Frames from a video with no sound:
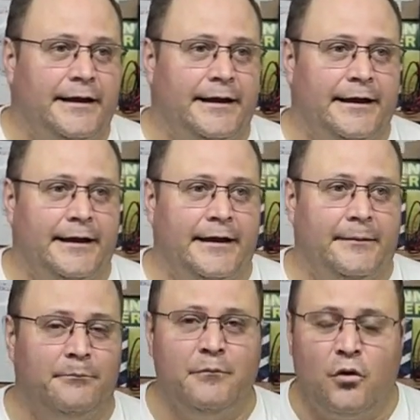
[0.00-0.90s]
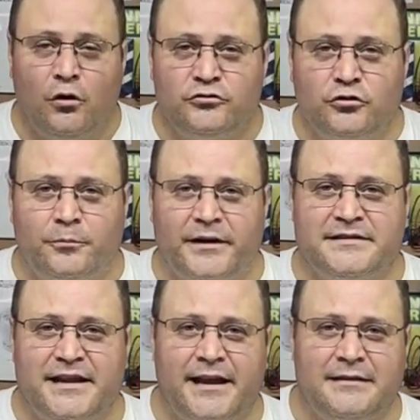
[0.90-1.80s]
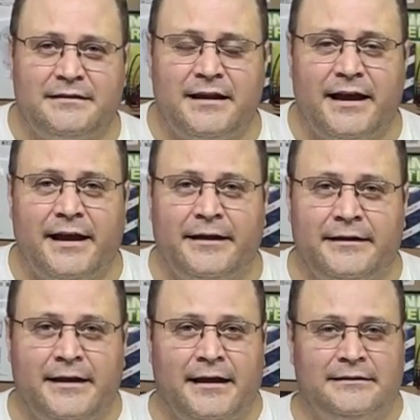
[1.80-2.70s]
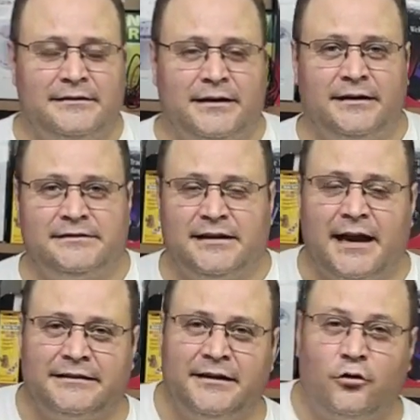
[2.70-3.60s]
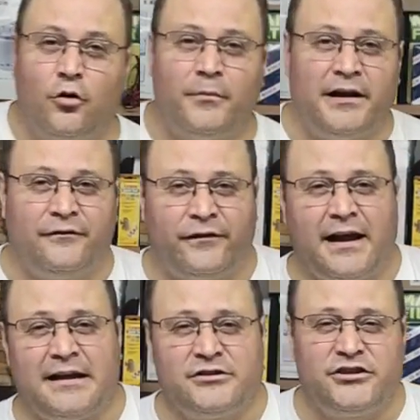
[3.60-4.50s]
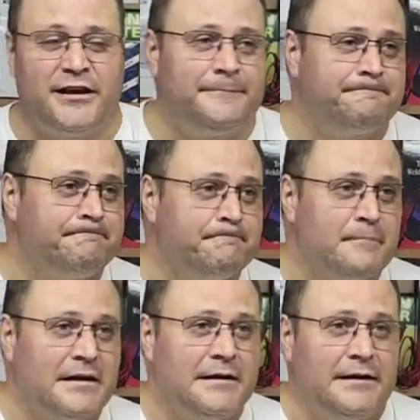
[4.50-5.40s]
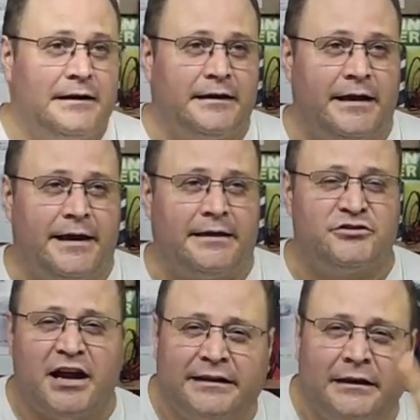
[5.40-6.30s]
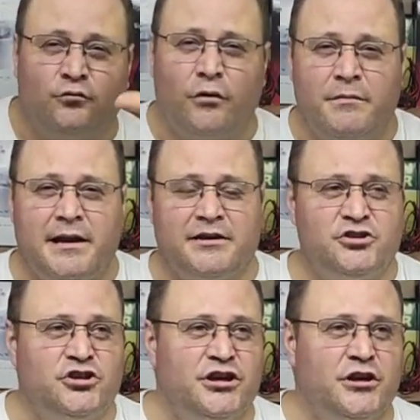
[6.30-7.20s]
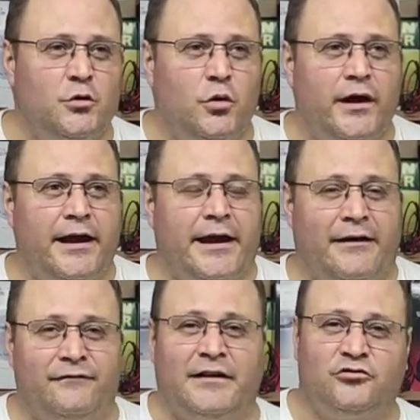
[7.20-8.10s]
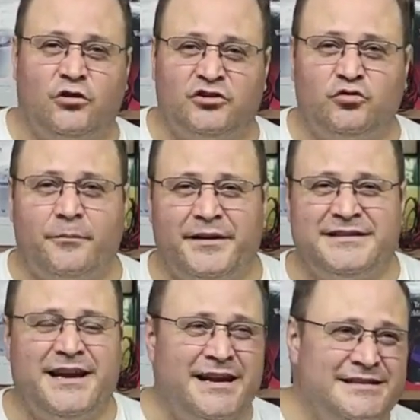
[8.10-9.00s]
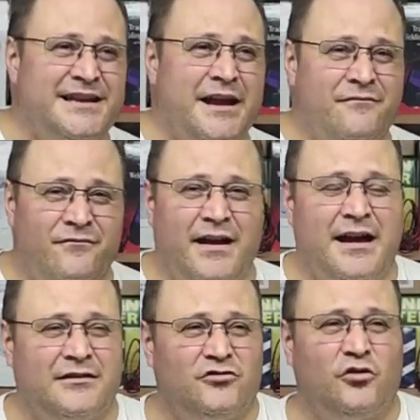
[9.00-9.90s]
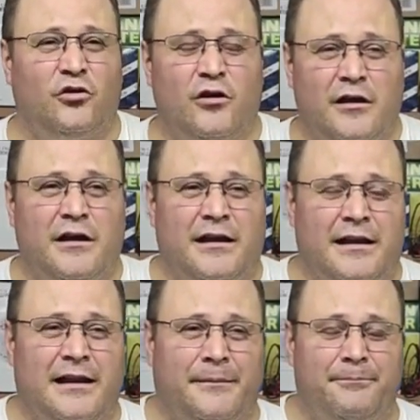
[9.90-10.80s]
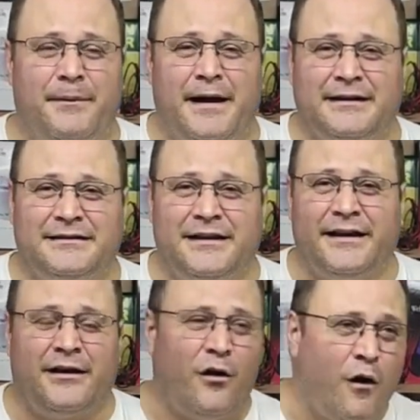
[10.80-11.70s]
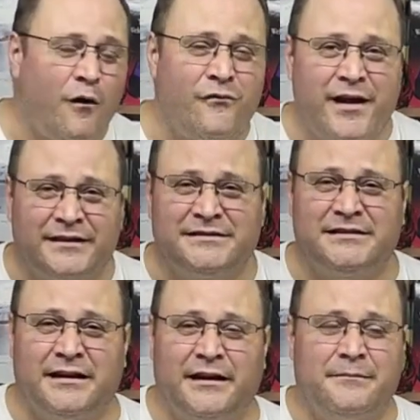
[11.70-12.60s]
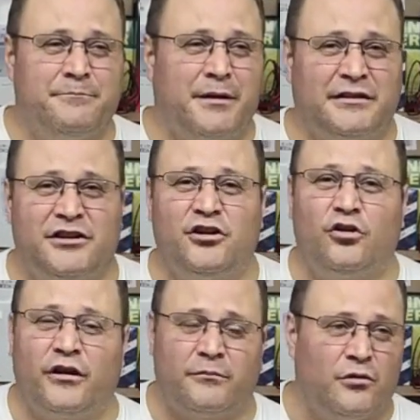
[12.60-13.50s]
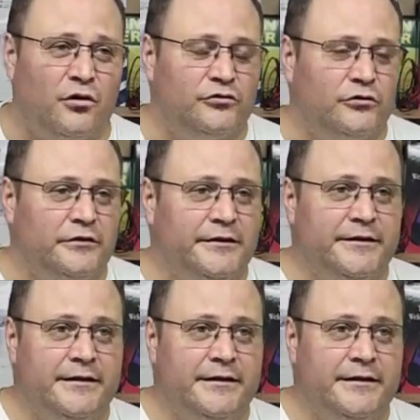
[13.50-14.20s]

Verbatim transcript: eh, molto presente in altri stati come la Francia che già dal 2005 ha fatto la sua presenza, ha invaso la parte ovest in particolar modo